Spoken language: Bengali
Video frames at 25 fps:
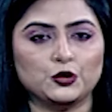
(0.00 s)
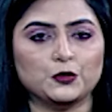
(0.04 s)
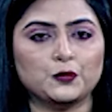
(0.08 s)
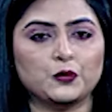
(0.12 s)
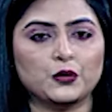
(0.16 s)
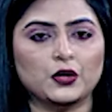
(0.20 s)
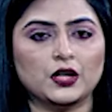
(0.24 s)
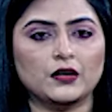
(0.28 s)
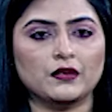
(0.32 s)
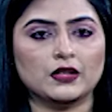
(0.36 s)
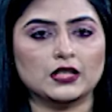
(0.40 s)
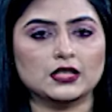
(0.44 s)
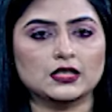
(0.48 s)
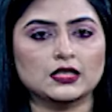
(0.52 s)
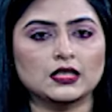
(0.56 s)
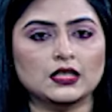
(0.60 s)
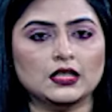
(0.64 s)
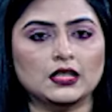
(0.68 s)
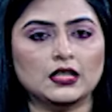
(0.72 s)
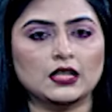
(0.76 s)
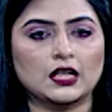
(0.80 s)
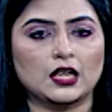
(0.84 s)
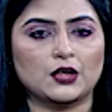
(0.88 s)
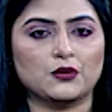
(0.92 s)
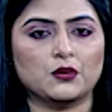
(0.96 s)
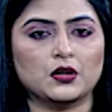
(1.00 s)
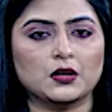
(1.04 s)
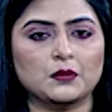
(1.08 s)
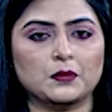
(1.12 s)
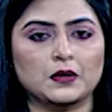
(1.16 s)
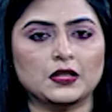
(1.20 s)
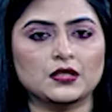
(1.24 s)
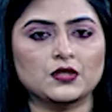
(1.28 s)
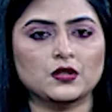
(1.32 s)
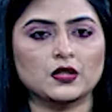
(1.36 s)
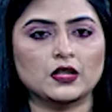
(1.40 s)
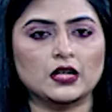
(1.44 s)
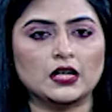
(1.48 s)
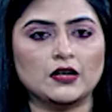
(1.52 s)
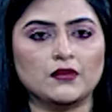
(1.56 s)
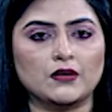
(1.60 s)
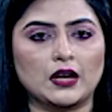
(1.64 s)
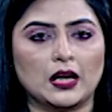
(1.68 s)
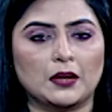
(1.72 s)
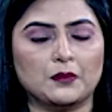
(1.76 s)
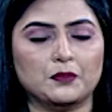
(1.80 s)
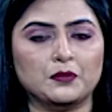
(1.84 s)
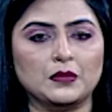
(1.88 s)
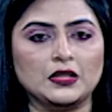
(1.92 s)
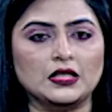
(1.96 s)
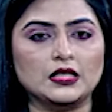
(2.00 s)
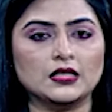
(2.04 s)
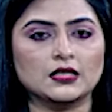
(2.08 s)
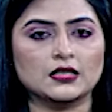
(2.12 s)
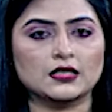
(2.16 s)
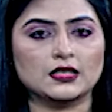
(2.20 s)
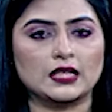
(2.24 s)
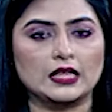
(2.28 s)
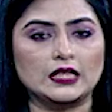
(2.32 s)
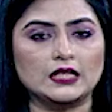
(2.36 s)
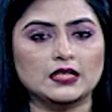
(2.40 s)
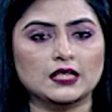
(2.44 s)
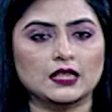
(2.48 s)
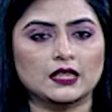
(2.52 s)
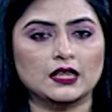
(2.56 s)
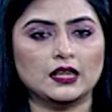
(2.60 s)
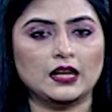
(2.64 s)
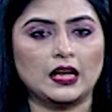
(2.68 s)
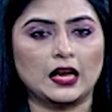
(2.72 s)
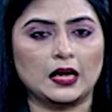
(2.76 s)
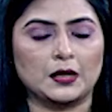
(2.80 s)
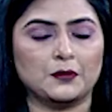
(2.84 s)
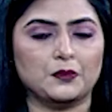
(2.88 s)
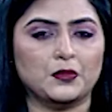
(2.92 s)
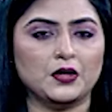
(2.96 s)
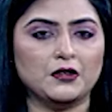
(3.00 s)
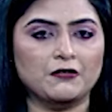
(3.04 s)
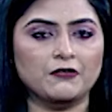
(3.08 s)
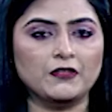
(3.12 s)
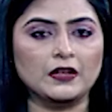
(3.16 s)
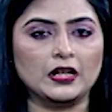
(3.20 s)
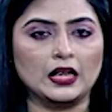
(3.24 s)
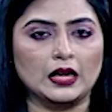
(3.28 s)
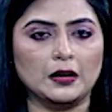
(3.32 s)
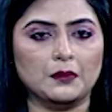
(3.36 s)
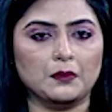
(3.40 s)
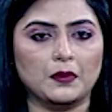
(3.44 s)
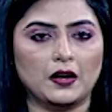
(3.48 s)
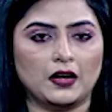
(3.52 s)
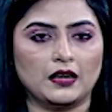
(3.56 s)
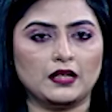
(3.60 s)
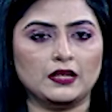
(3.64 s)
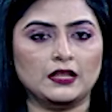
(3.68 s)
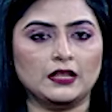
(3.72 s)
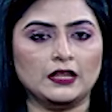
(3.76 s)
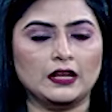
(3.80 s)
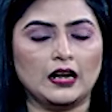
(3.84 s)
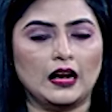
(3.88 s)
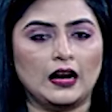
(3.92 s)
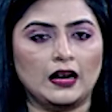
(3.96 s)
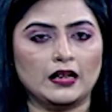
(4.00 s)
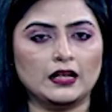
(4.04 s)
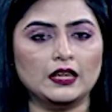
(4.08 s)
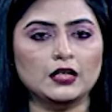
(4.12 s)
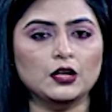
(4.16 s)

দুপুরে রাজধানীর কারওয়ান বাজারে র্যাব মিডিয়া সেন্টারে এক ব্রিফিংয়ে বাহিনীর